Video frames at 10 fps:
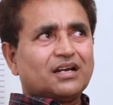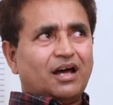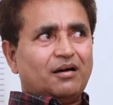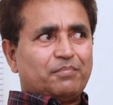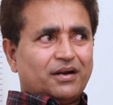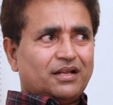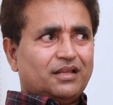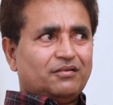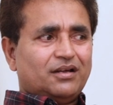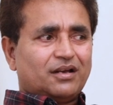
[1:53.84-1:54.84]
நான்
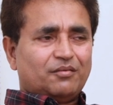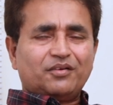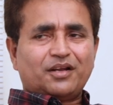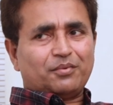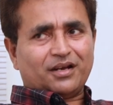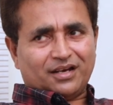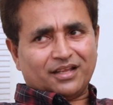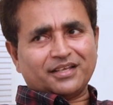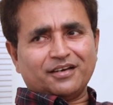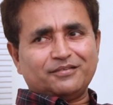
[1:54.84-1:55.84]
பண்ணதை விட நம்ம விட்ட
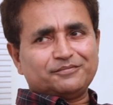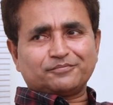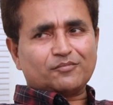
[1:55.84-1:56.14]
படங்கள் அதிகம்